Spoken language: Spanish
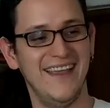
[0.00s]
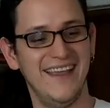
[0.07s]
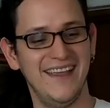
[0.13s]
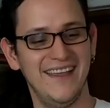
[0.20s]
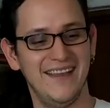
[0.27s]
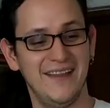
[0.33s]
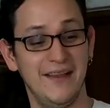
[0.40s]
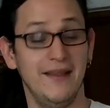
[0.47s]

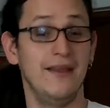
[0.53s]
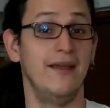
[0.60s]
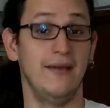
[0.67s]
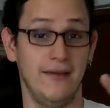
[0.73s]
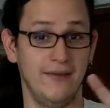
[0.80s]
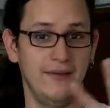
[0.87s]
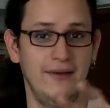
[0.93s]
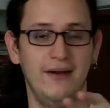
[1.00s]
y
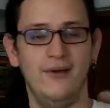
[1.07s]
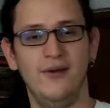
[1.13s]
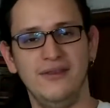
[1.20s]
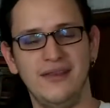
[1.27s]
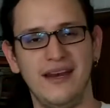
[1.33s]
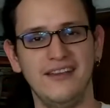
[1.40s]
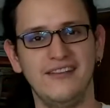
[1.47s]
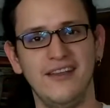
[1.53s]
lo
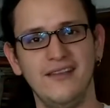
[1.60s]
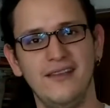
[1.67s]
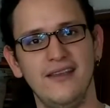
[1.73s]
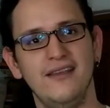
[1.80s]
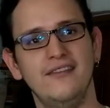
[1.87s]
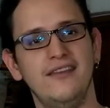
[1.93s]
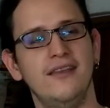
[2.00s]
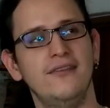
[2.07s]

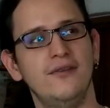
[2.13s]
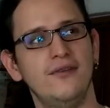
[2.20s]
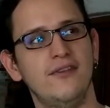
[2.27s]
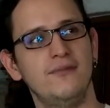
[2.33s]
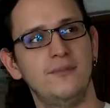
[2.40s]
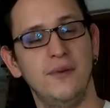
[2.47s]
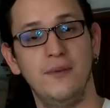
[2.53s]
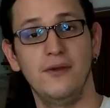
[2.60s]
interesante es que
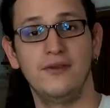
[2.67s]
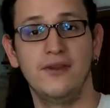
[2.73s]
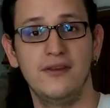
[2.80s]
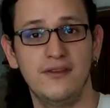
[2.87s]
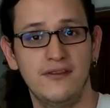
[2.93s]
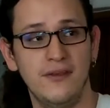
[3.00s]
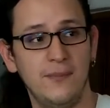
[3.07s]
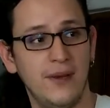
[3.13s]
entonces primero
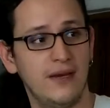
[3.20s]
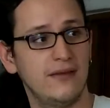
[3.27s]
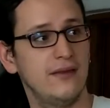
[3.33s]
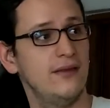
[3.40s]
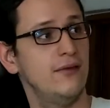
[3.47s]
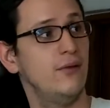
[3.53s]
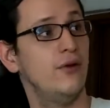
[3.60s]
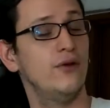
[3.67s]
tienes esa
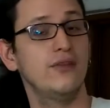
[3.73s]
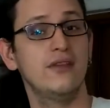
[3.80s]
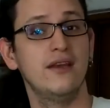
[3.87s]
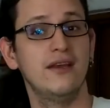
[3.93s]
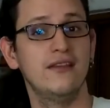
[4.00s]
parte, luego